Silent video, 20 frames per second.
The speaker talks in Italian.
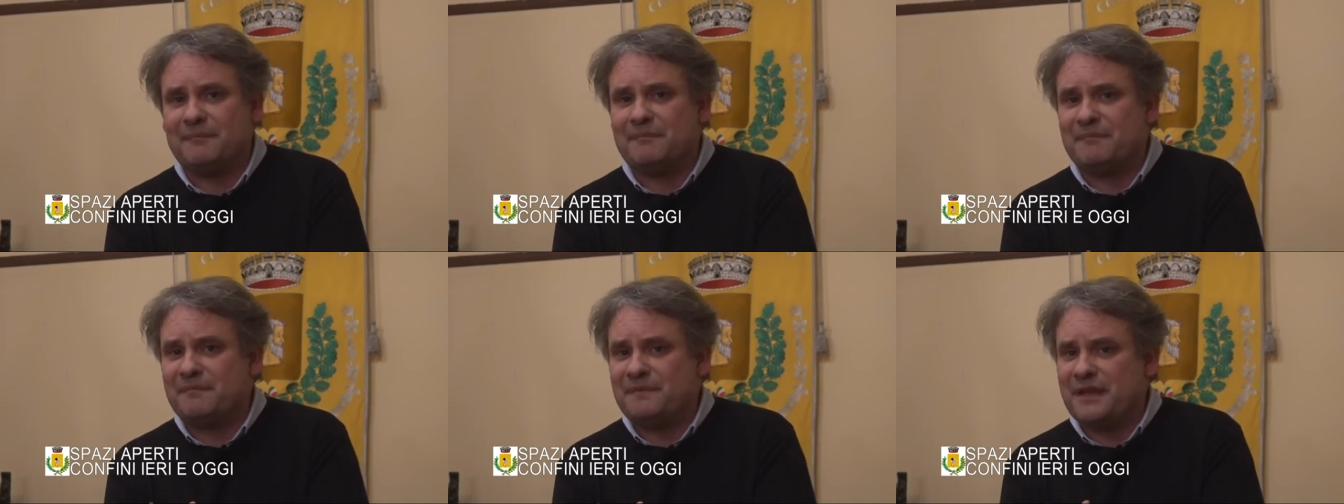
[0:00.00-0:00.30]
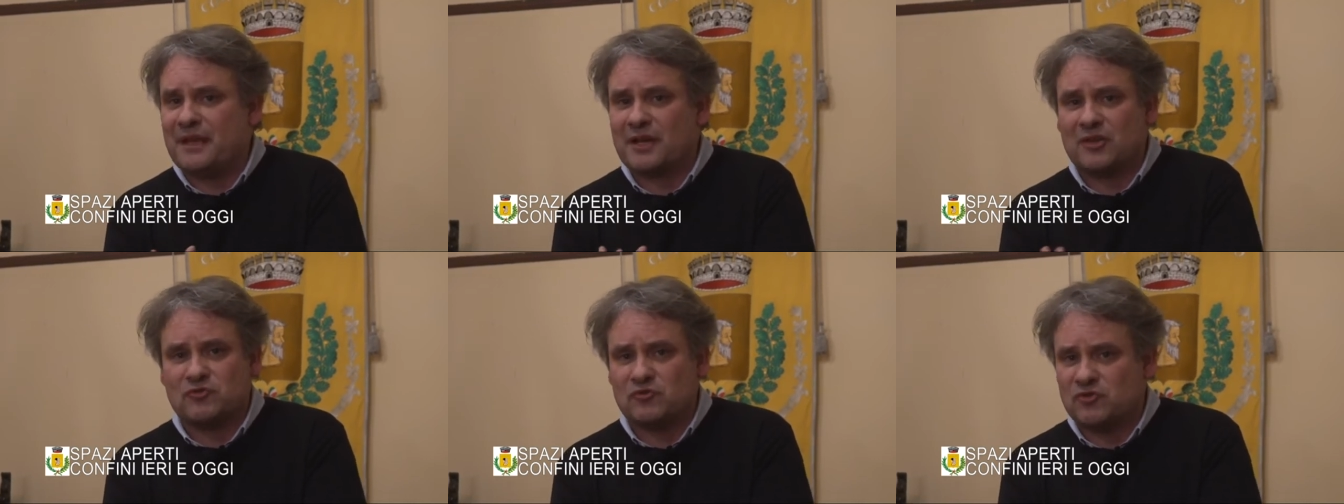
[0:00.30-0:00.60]

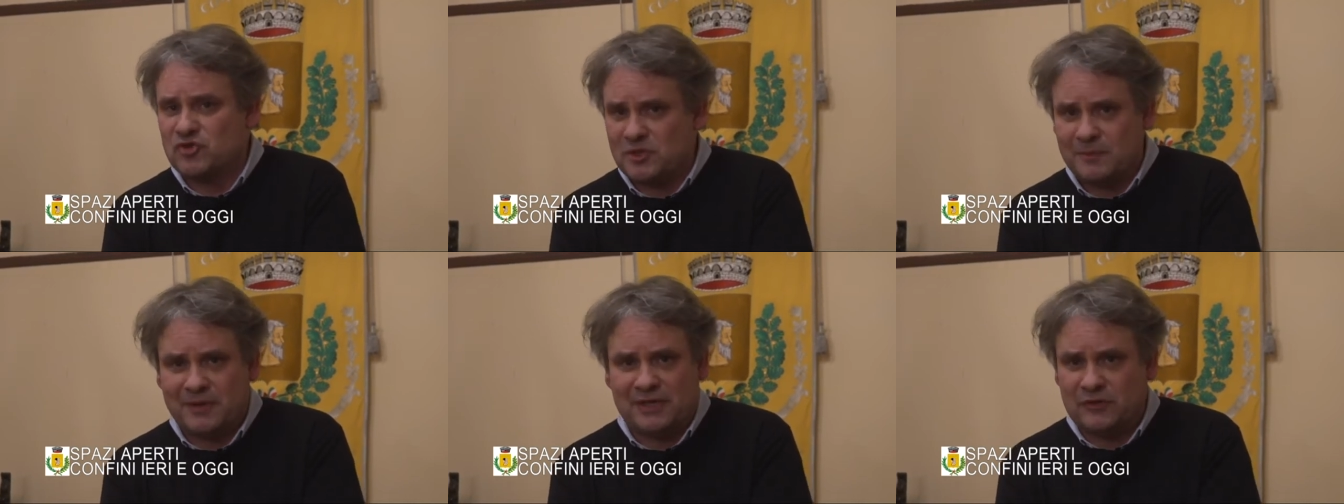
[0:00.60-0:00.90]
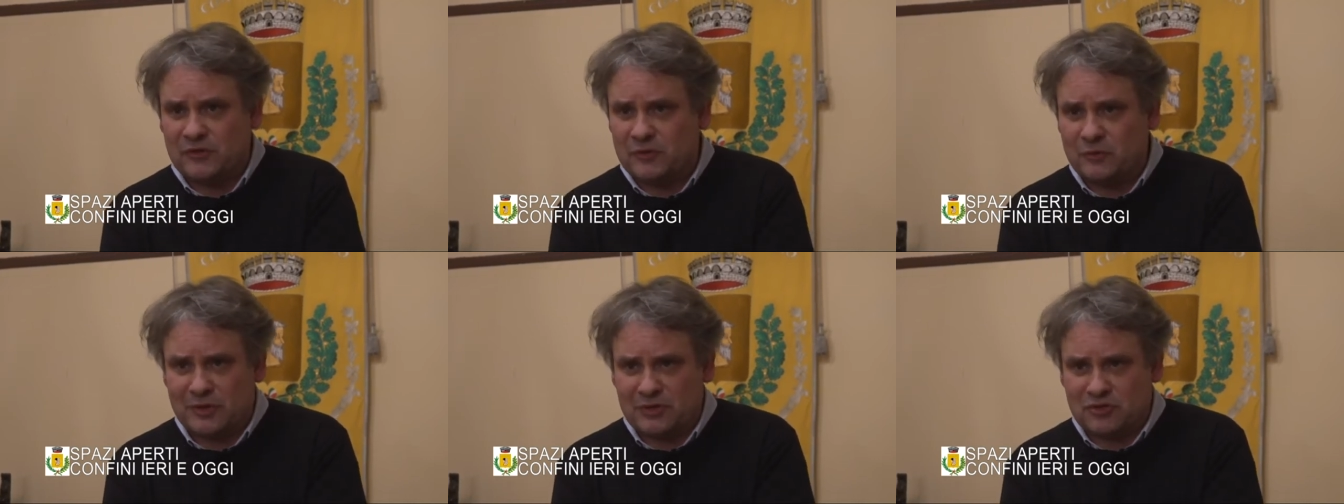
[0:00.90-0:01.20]
di
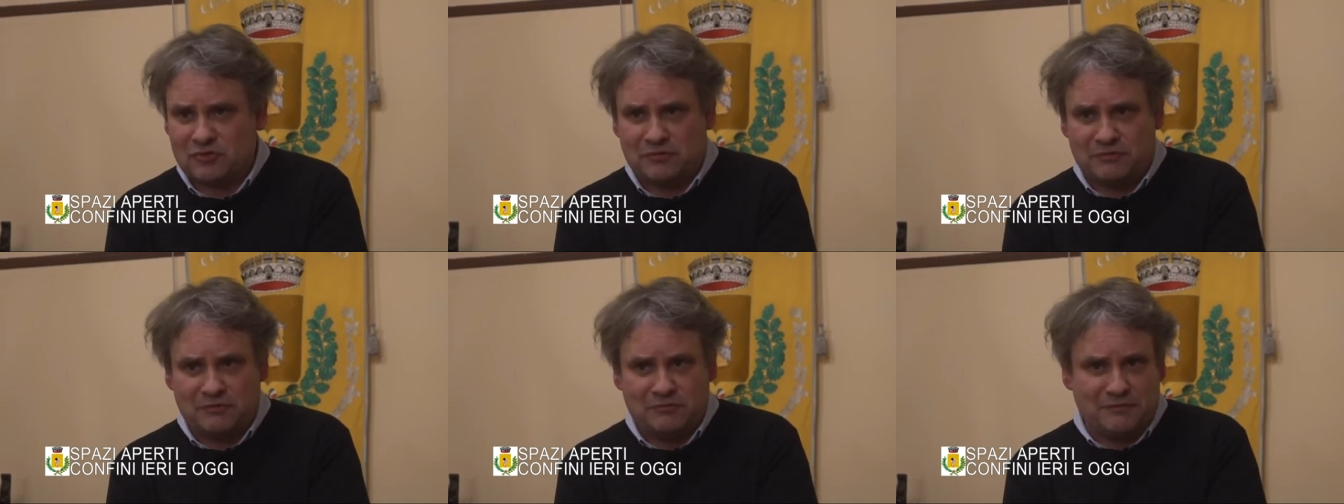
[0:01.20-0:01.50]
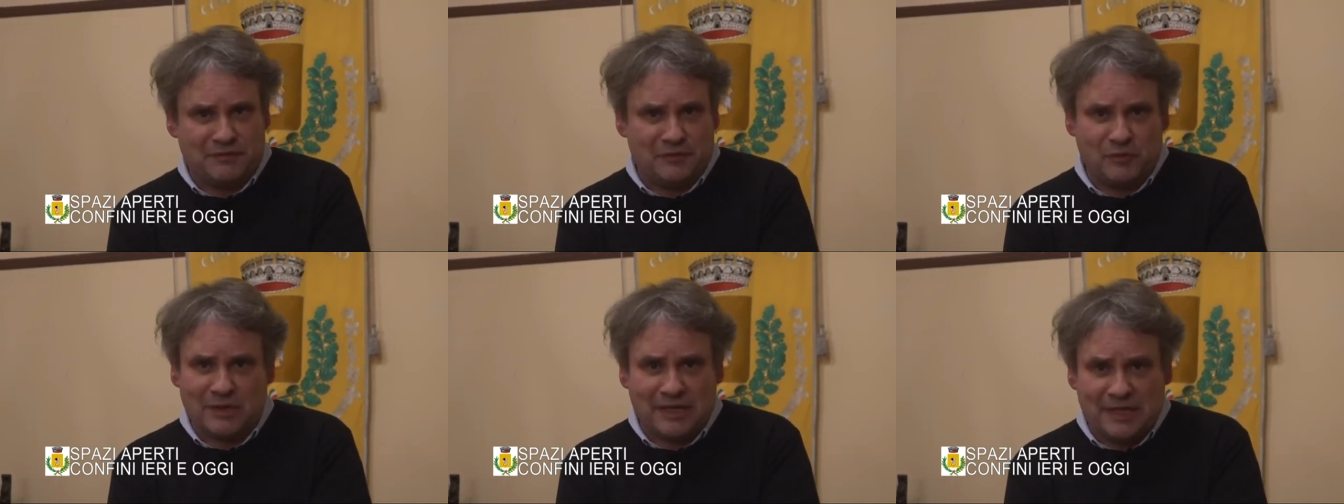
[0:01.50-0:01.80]
raggiungimento di una,
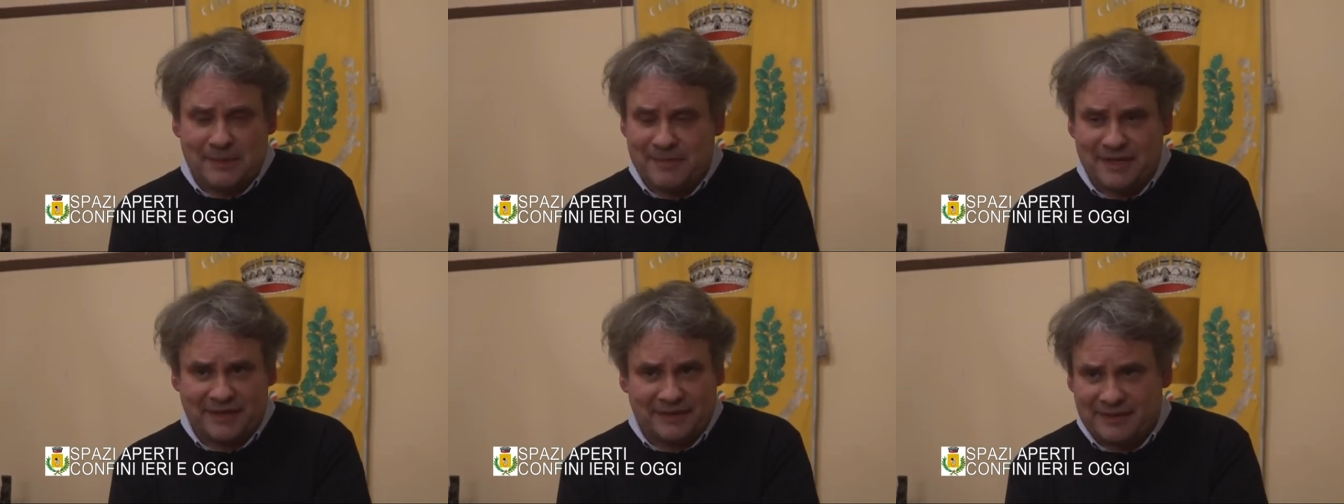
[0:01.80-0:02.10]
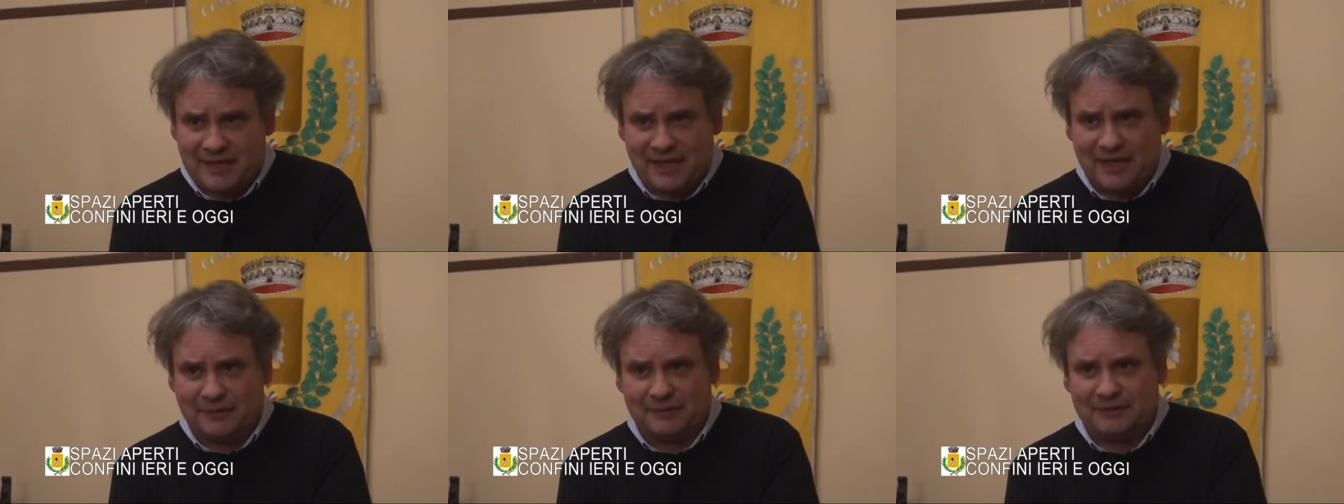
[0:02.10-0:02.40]
di una
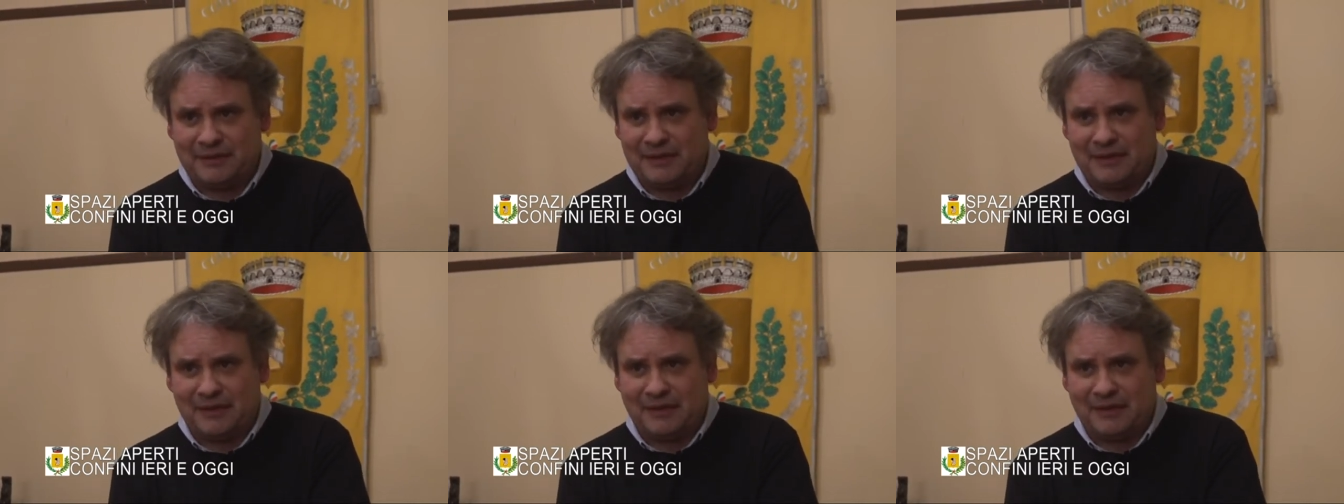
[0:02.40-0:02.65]
libertà